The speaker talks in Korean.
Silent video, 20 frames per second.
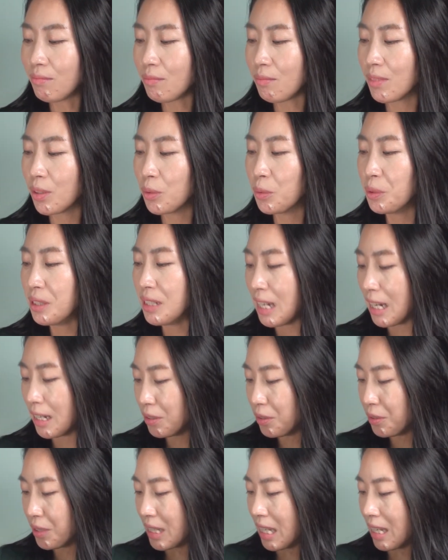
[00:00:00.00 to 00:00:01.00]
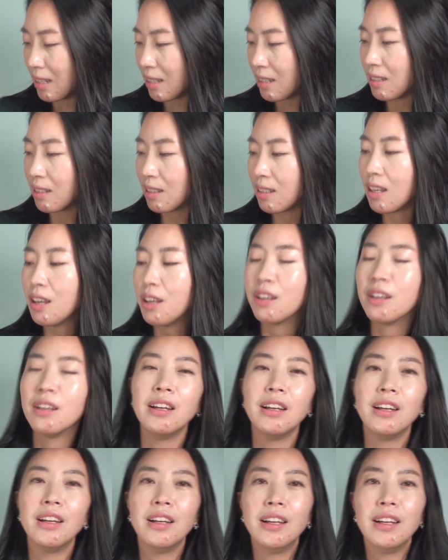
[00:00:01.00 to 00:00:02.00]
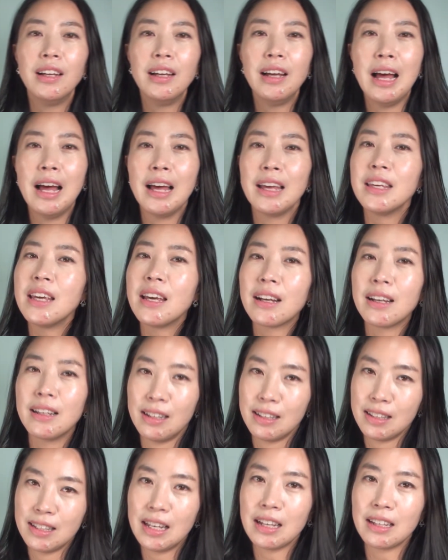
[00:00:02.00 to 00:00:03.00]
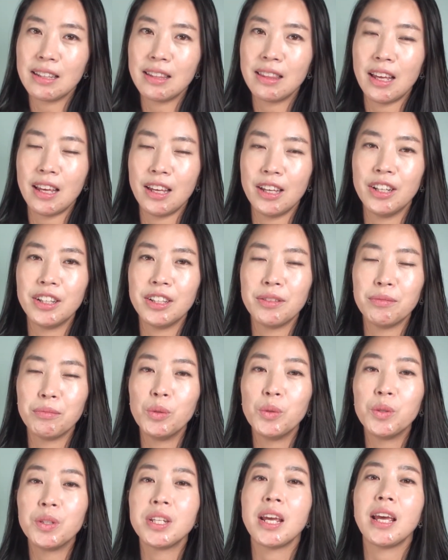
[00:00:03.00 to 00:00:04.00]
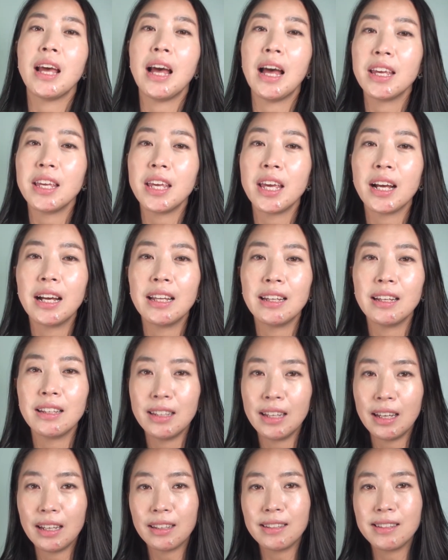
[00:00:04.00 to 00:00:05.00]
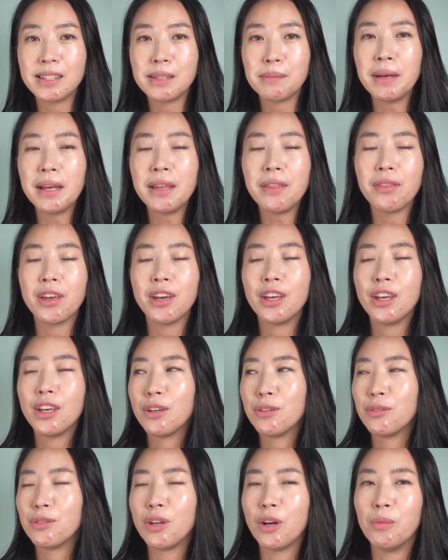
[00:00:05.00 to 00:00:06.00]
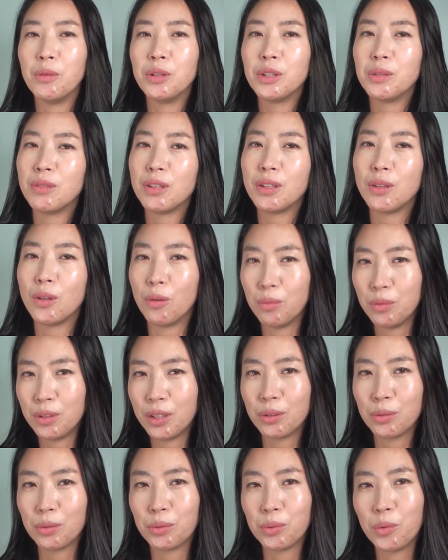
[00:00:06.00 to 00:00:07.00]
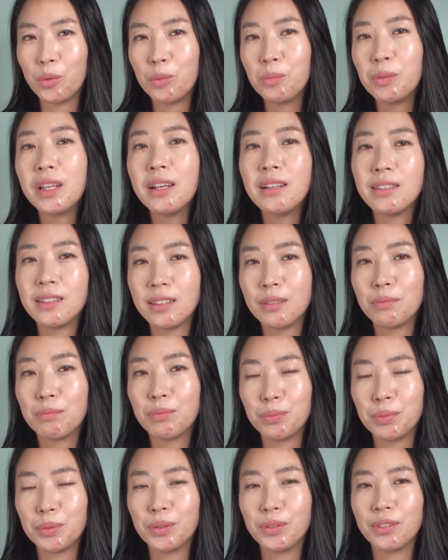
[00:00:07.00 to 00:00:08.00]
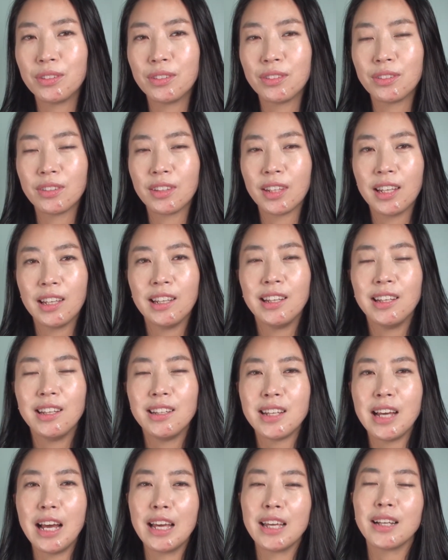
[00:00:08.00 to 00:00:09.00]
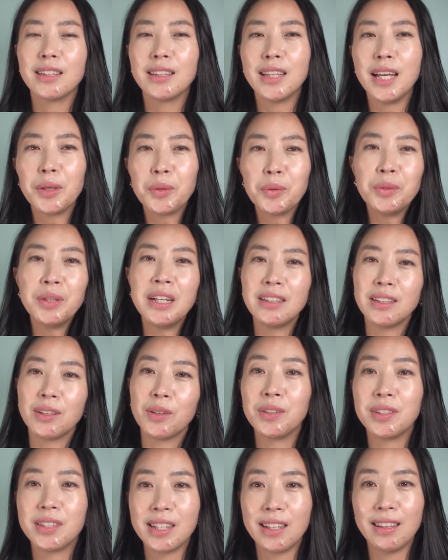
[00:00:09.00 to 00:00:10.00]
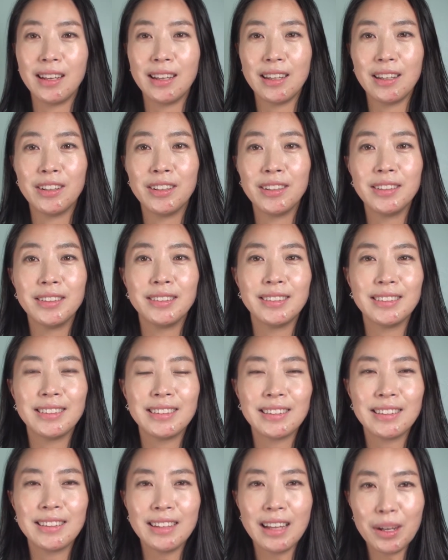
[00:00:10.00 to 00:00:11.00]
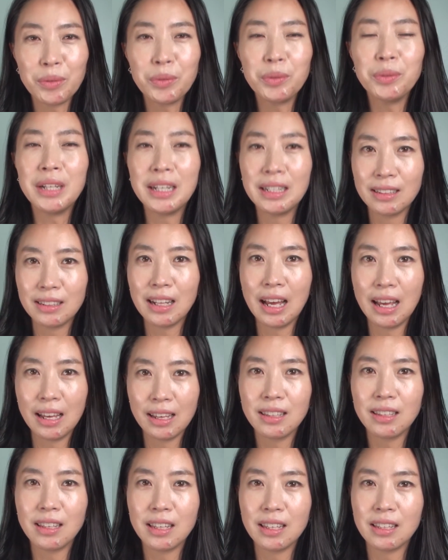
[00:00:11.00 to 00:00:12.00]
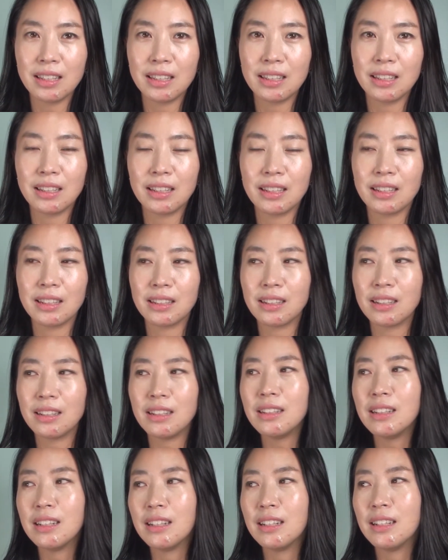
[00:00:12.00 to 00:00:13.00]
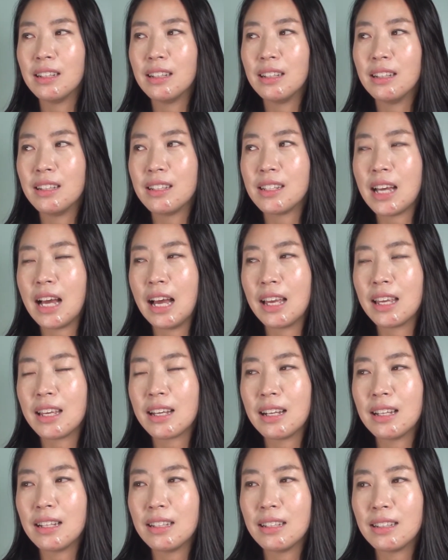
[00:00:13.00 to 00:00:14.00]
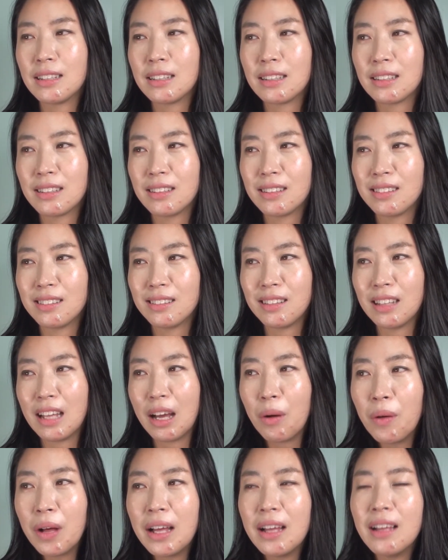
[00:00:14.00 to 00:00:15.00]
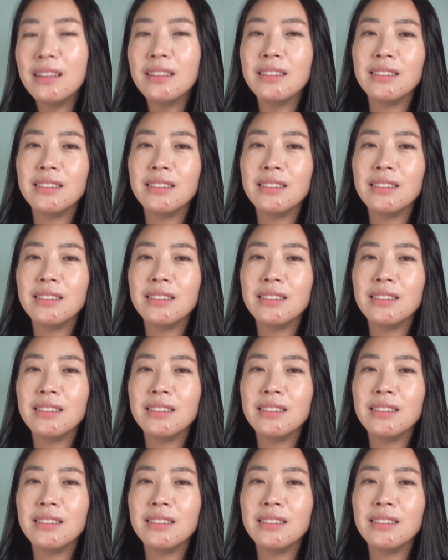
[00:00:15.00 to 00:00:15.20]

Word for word: 오늘 나눌 이야기는요, 아이에 관한 이야기인데요. 물론 제 아이에 관한 이야기지만, 우리 어머님들이 너무나도 고민하시는 부분, 아이가 타고나는 거 있잖아요. 타고나는 아이를 이제 아이가 나와